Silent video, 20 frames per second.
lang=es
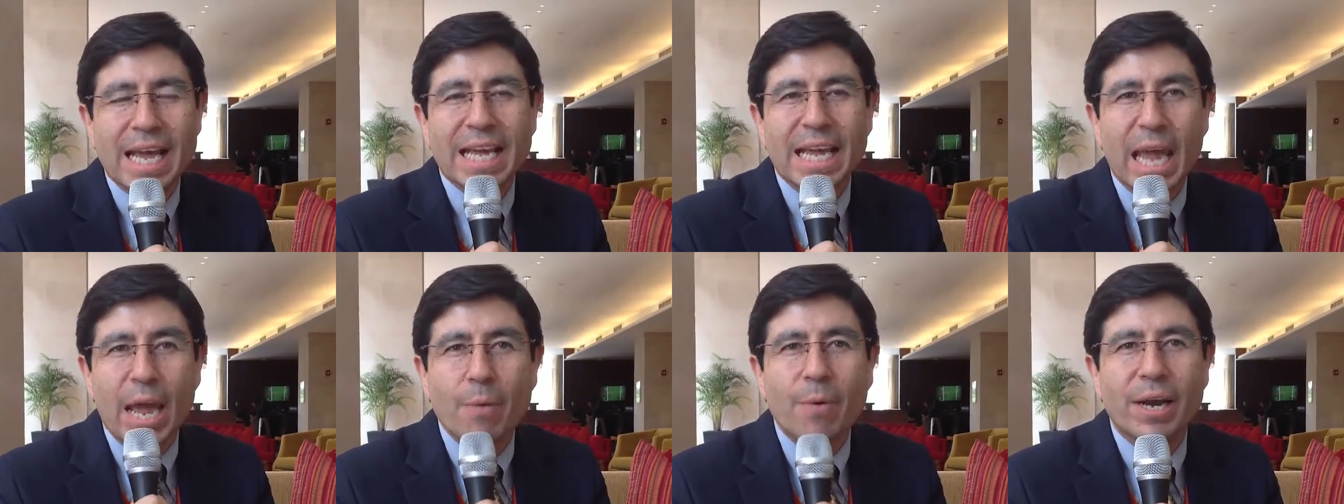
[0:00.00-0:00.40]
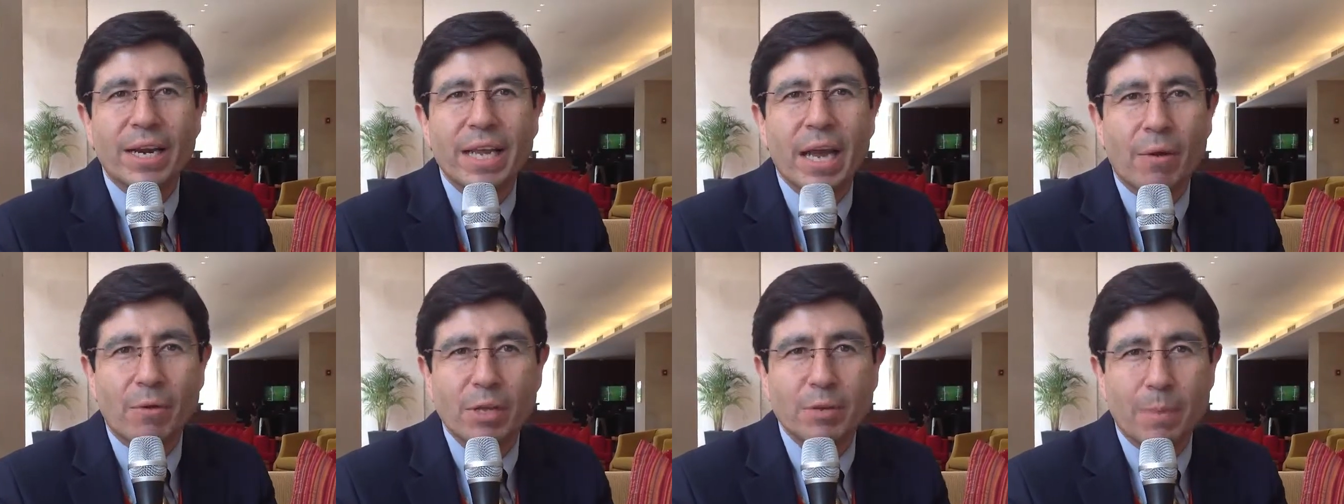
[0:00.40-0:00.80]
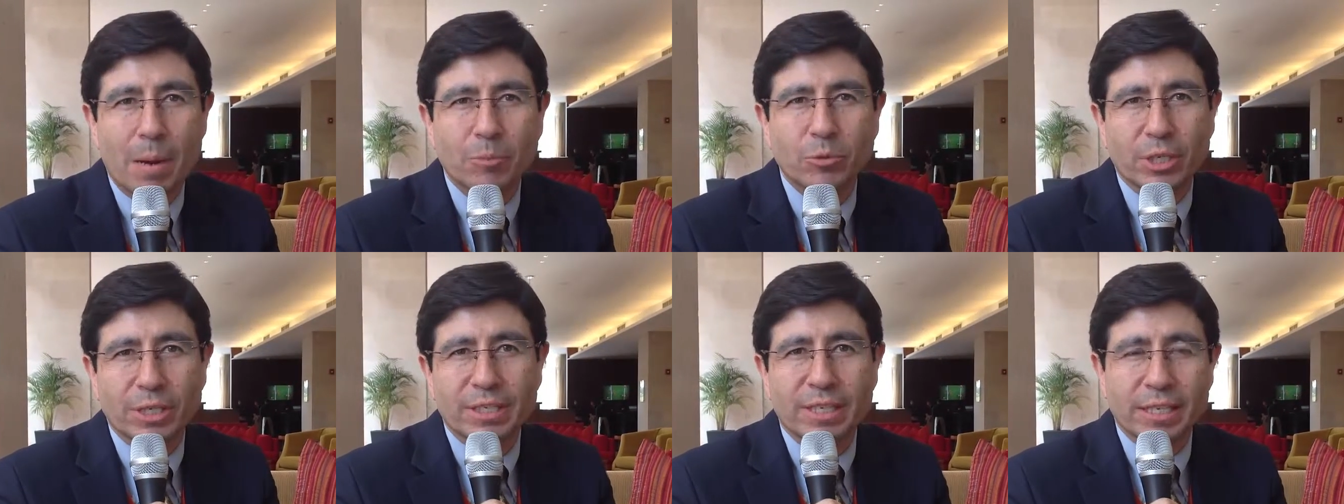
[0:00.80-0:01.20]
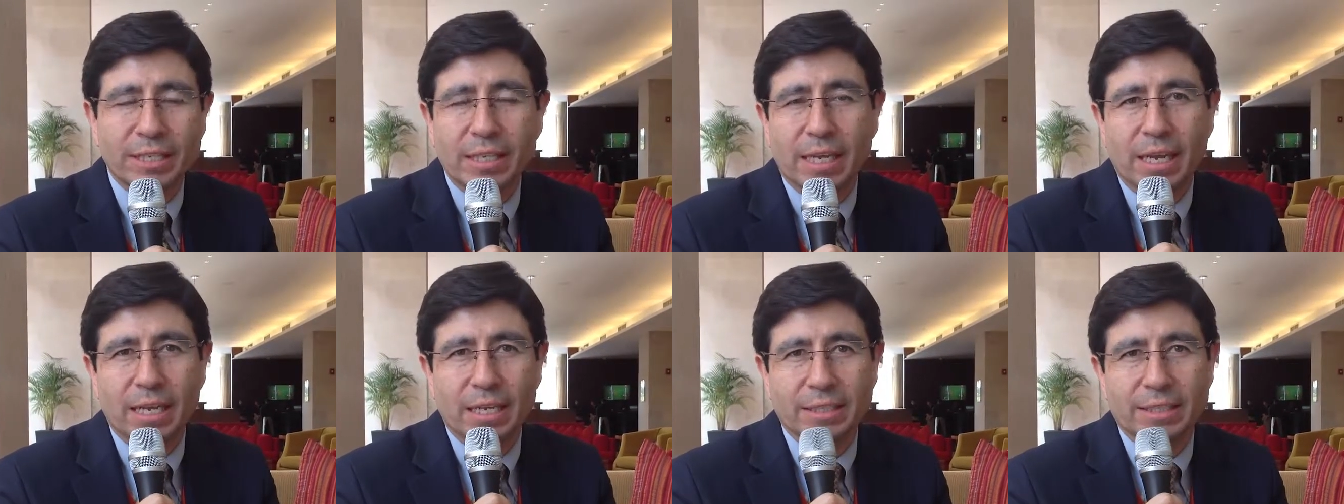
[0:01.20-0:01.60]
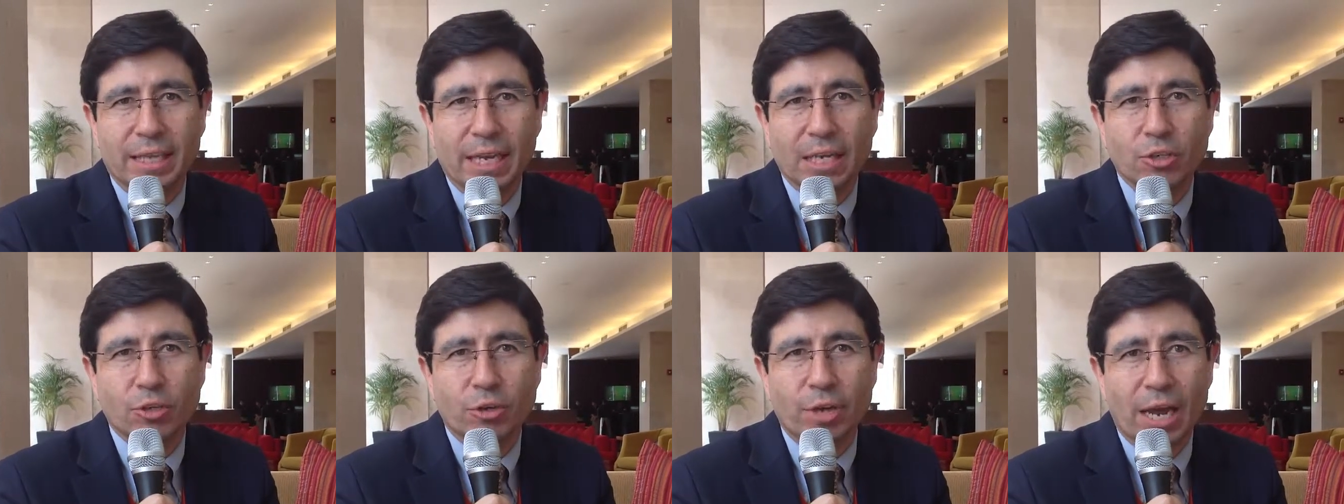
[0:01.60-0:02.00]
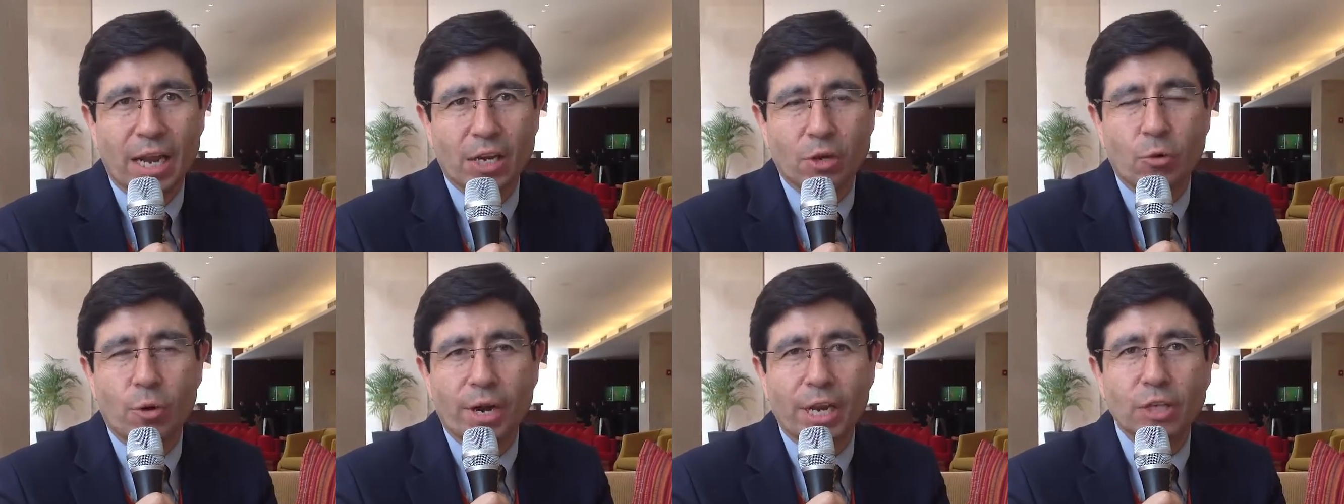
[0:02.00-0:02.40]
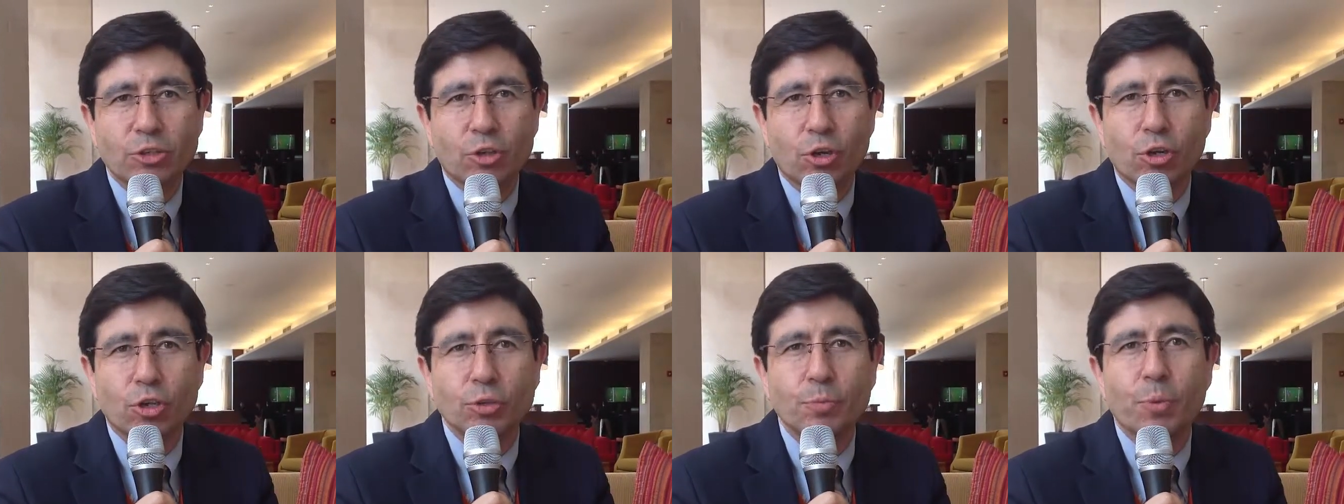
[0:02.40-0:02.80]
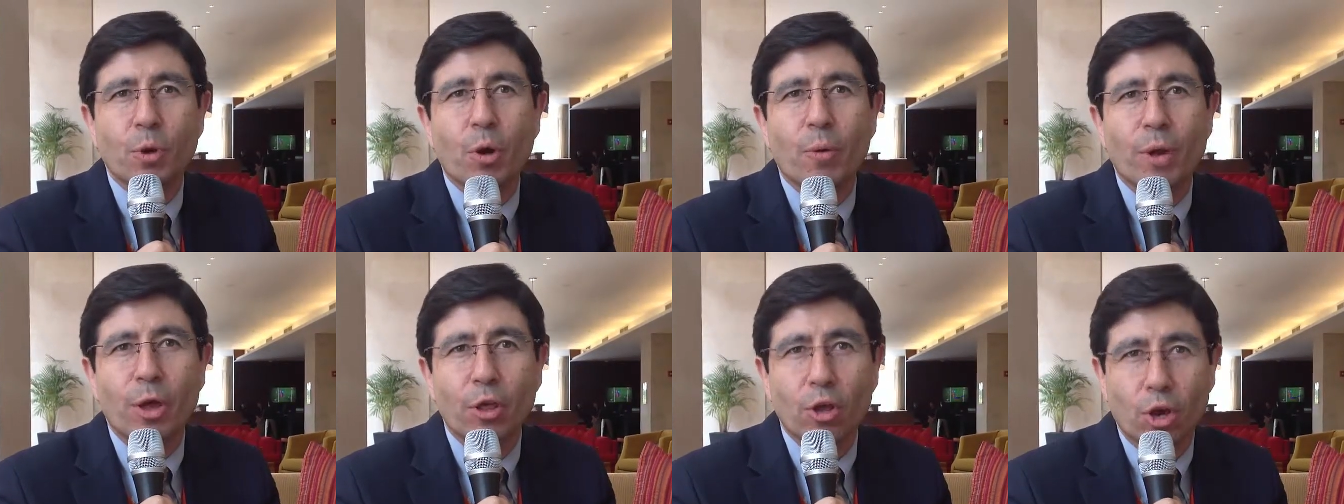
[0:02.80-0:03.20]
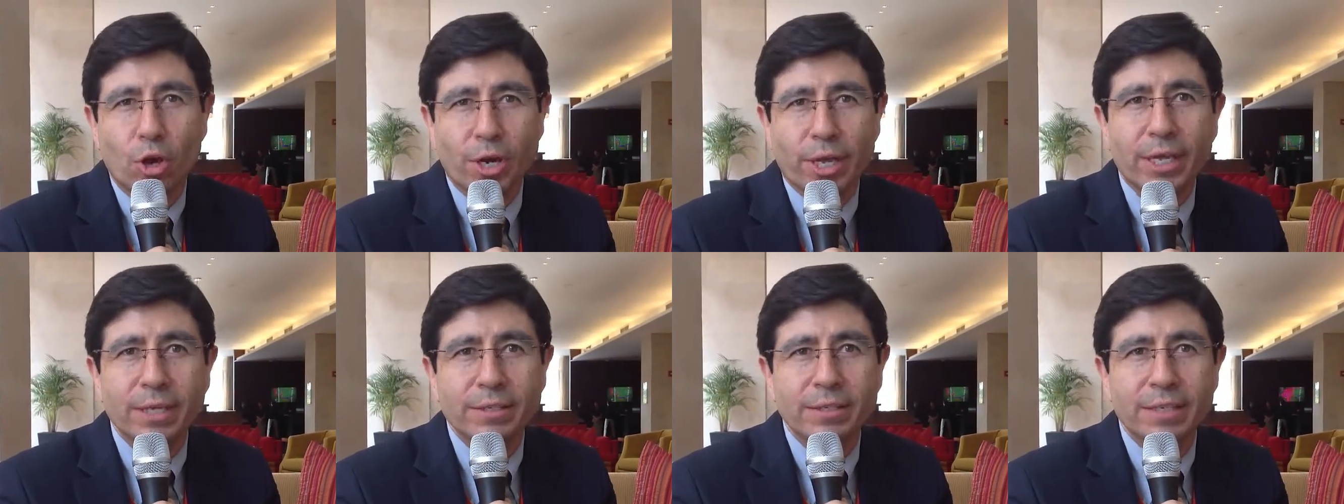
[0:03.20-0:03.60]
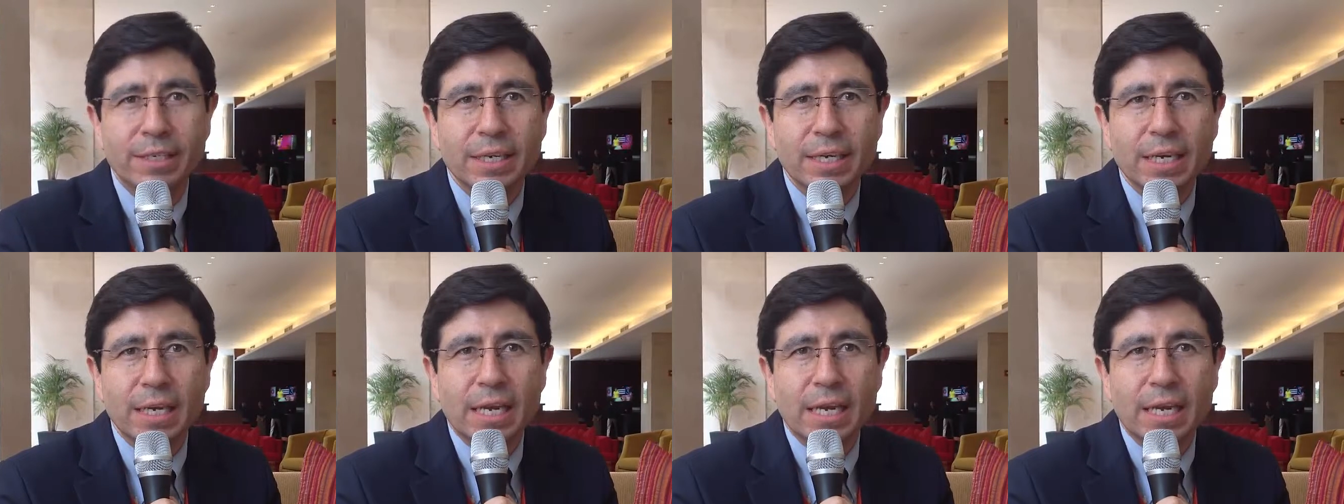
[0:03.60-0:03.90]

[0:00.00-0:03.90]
¿Qué variables vamos a, seleccionar? ¿Cuáles son los proveedores?